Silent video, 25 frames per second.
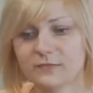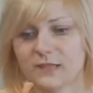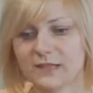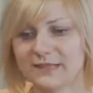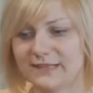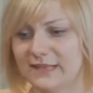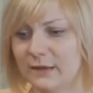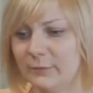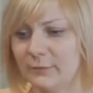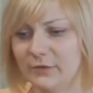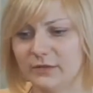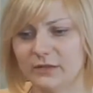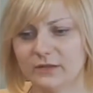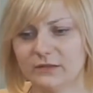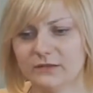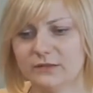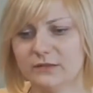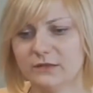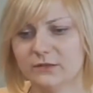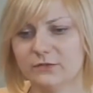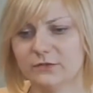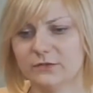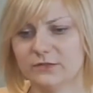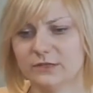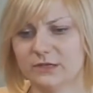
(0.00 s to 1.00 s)
Для
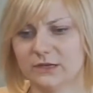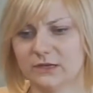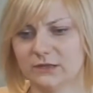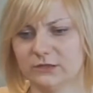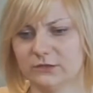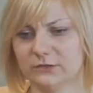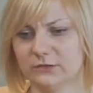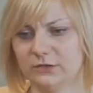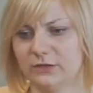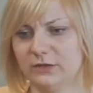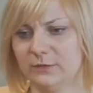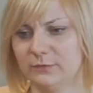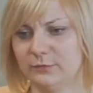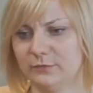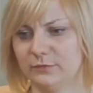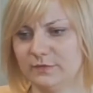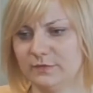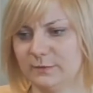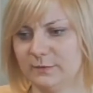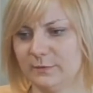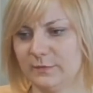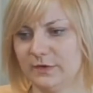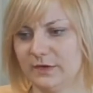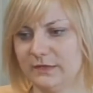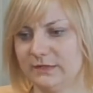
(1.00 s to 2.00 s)
молодых людей, которые,
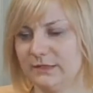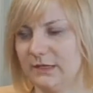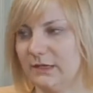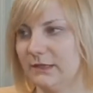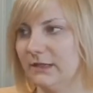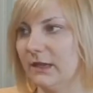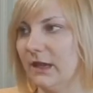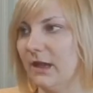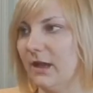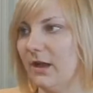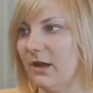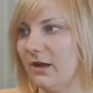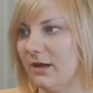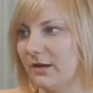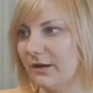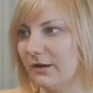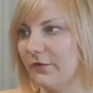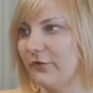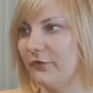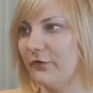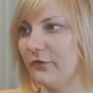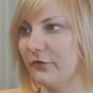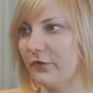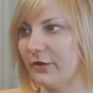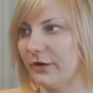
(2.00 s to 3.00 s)
допустим, хотят
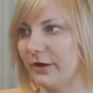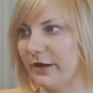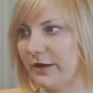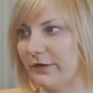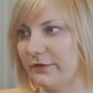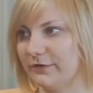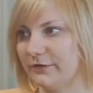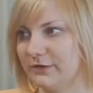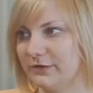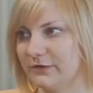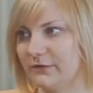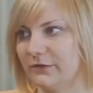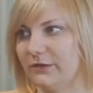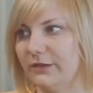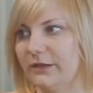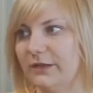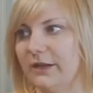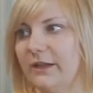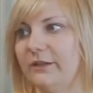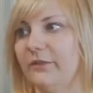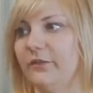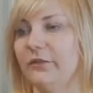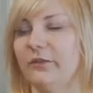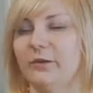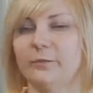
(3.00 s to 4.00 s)
хорошо и качественно
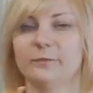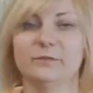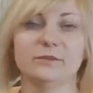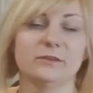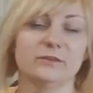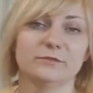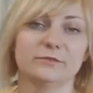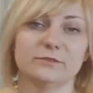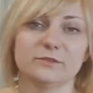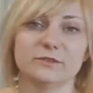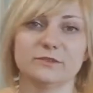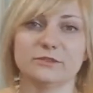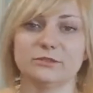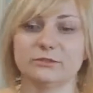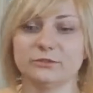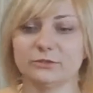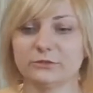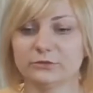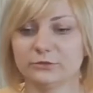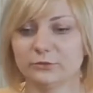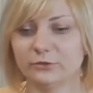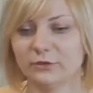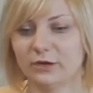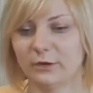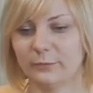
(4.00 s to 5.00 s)
рядышком с
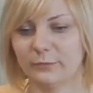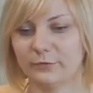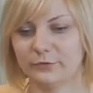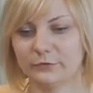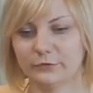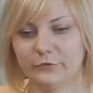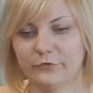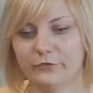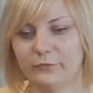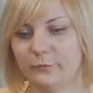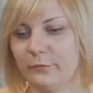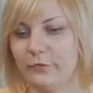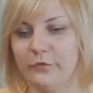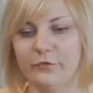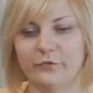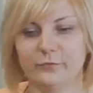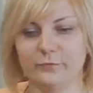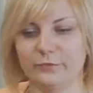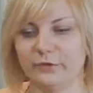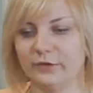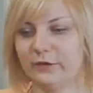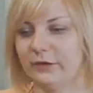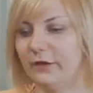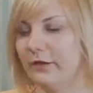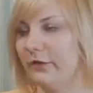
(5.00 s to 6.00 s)
инфраструктурой, мы тоже можем
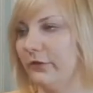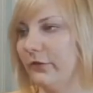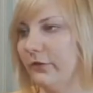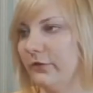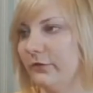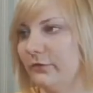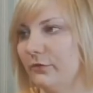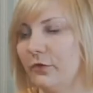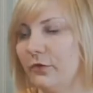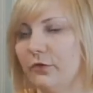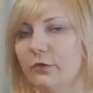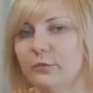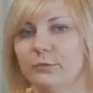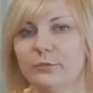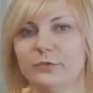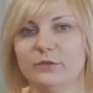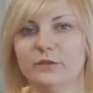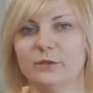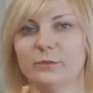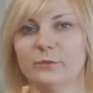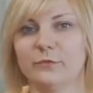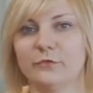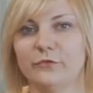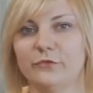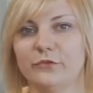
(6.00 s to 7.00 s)
предложить форум,
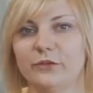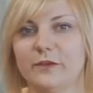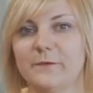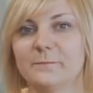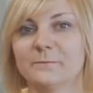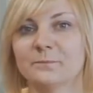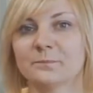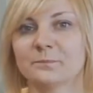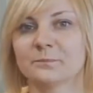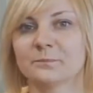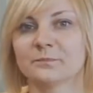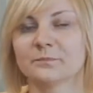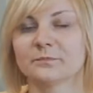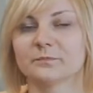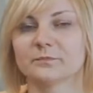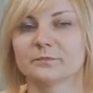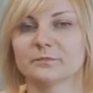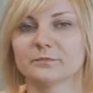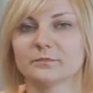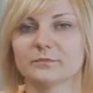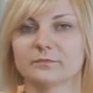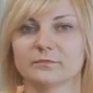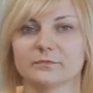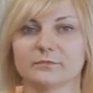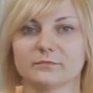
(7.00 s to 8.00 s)
потому что
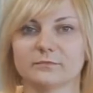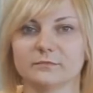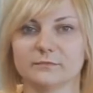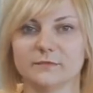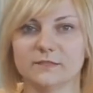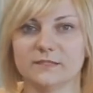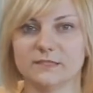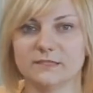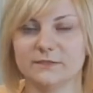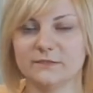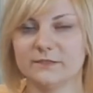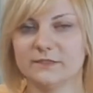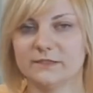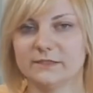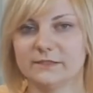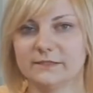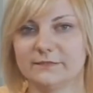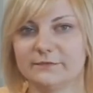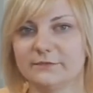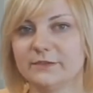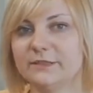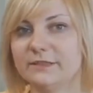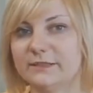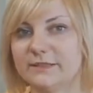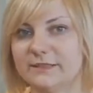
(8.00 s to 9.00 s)
действительно,
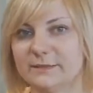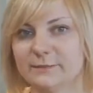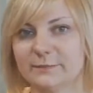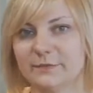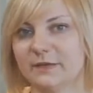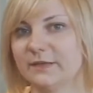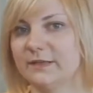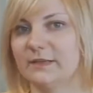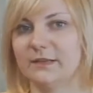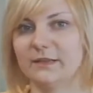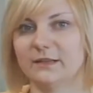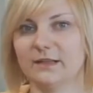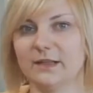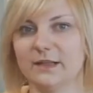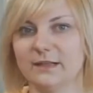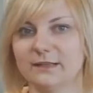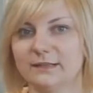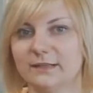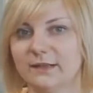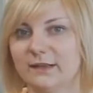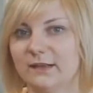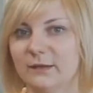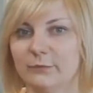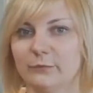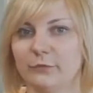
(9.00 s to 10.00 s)
выйдя за пределы
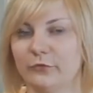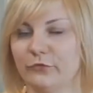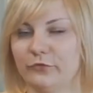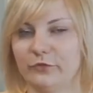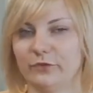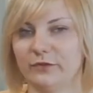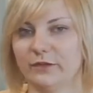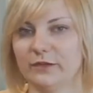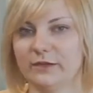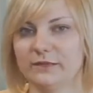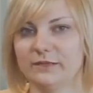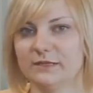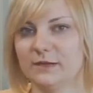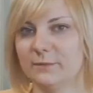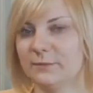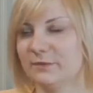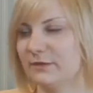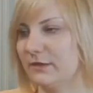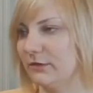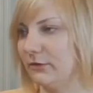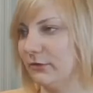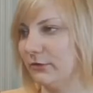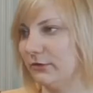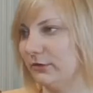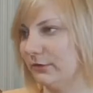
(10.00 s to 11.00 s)
отеля, можно найти
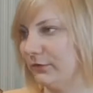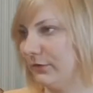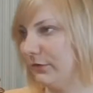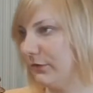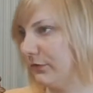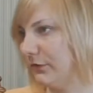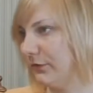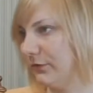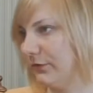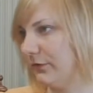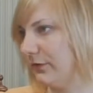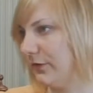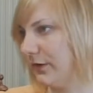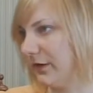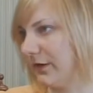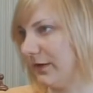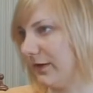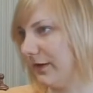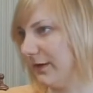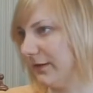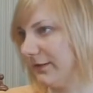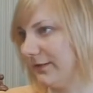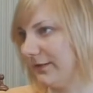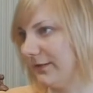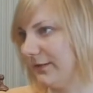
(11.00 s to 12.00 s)
абсолютно все
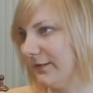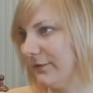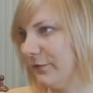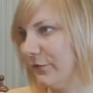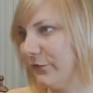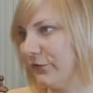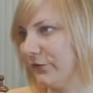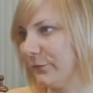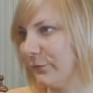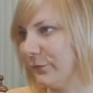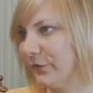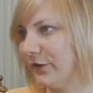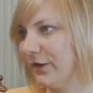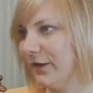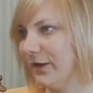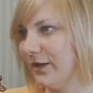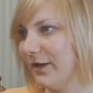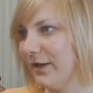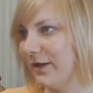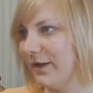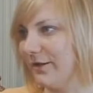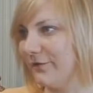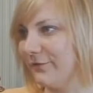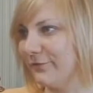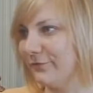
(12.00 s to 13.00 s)
для, для того, чтобы
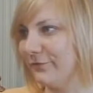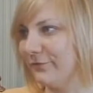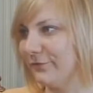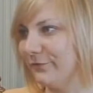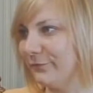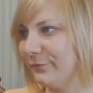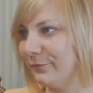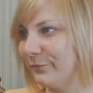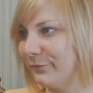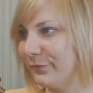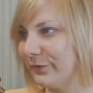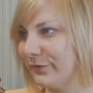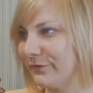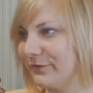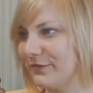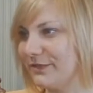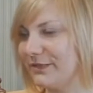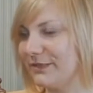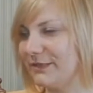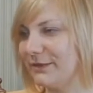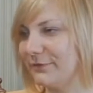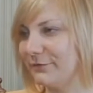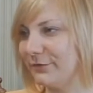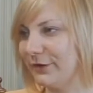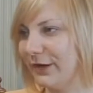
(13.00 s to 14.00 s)

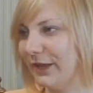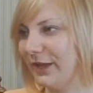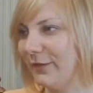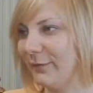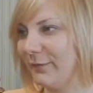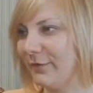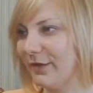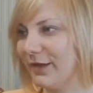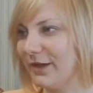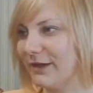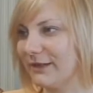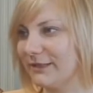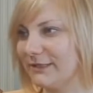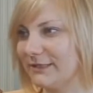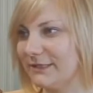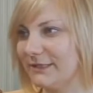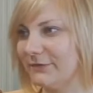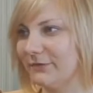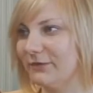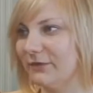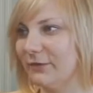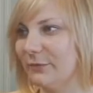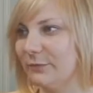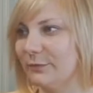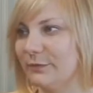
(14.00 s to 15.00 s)
провести время,
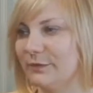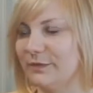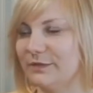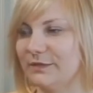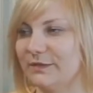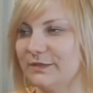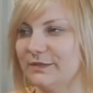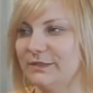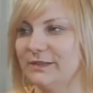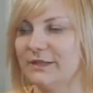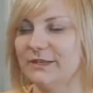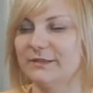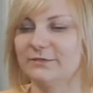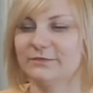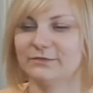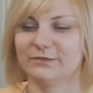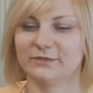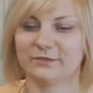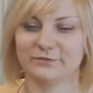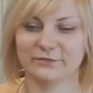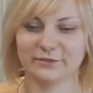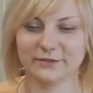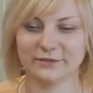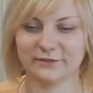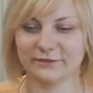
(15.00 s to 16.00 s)
активно посидеть в
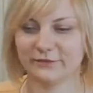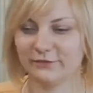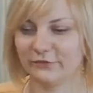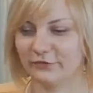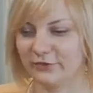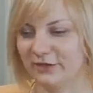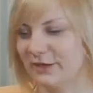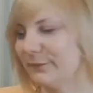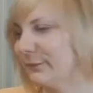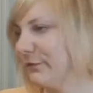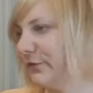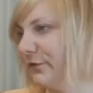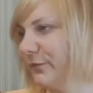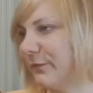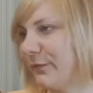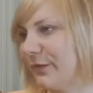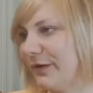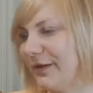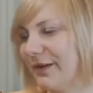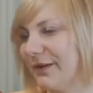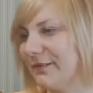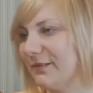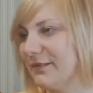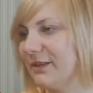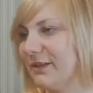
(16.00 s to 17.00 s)
таверночке, либо же
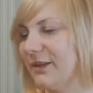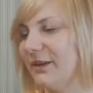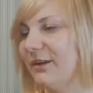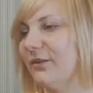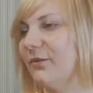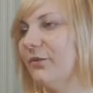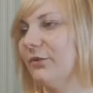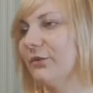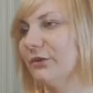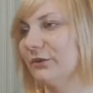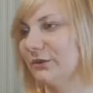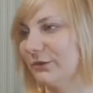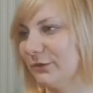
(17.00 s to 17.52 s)
поехать в старый город